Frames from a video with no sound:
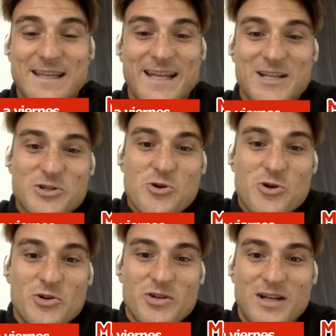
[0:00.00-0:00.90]
quieras o
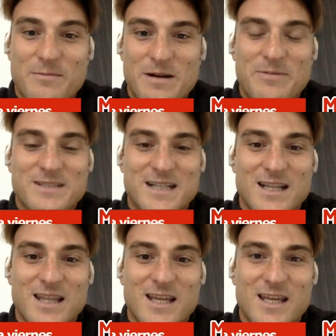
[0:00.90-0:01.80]
no, a,
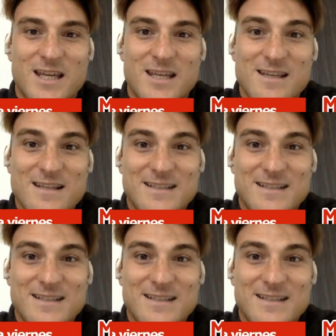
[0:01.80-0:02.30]
pesar de,